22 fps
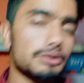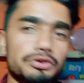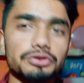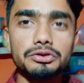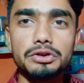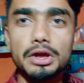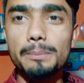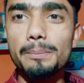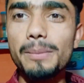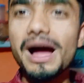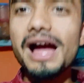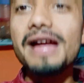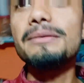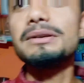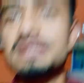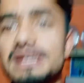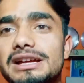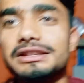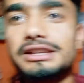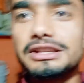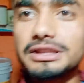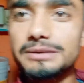तबाही
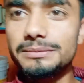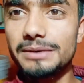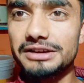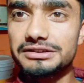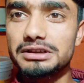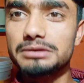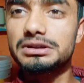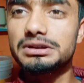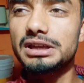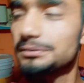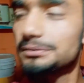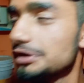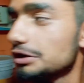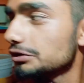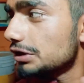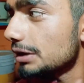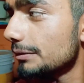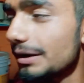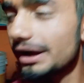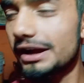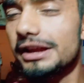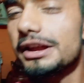मचा दी थी भाई साहब सबने
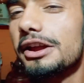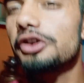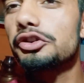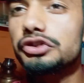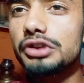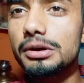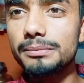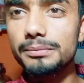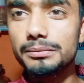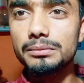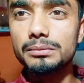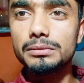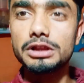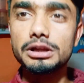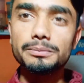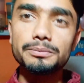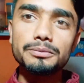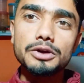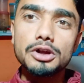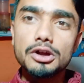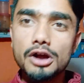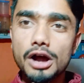तबाही एकदम मतलब
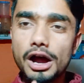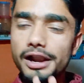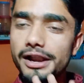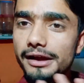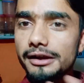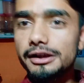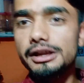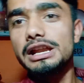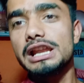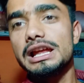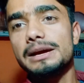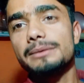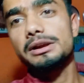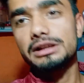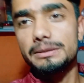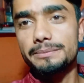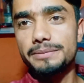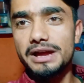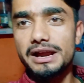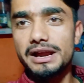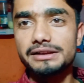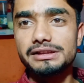अलग ही लेवल का
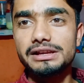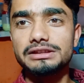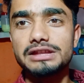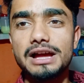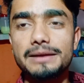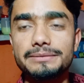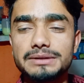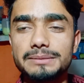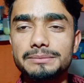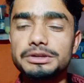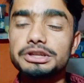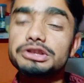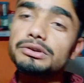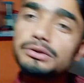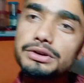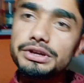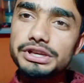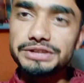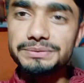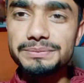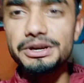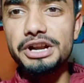प्यार दिया था आप सबने तो
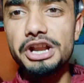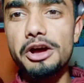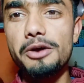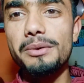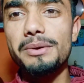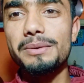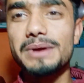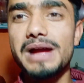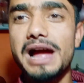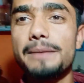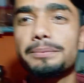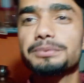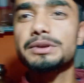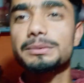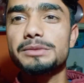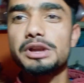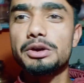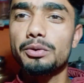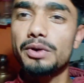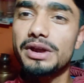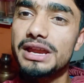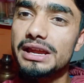इस वीडियो में आप
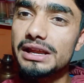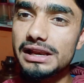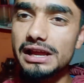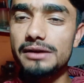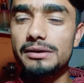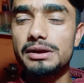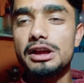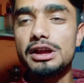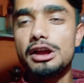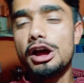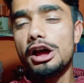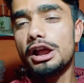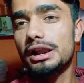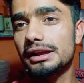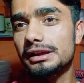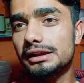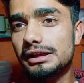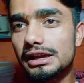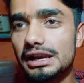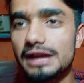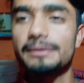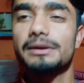सबने वही ले,
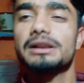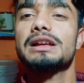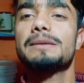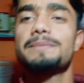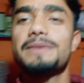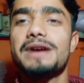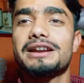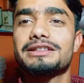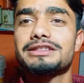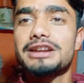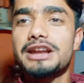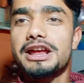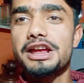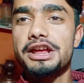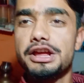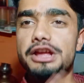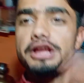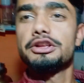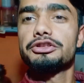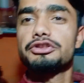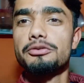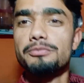अलग ही लेवल का प्यार देना
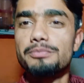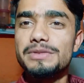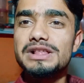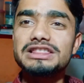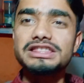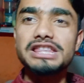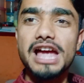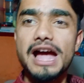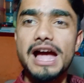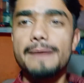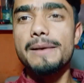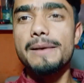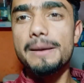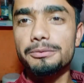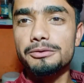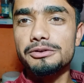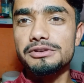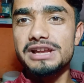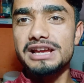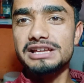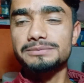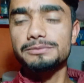है तो मिलते हैं आप
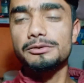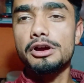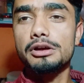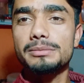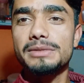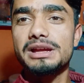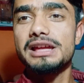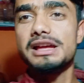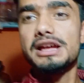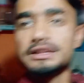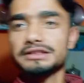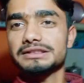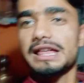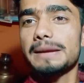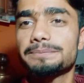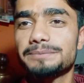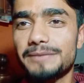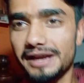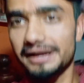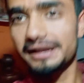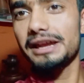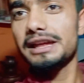आपको नेक्स्ट ब्लॉग में
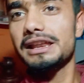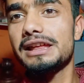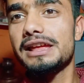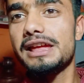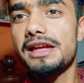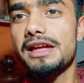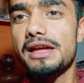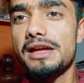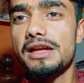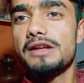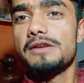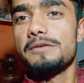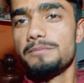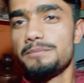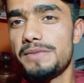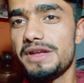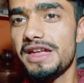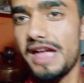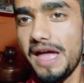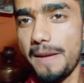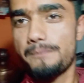तब तक के लिए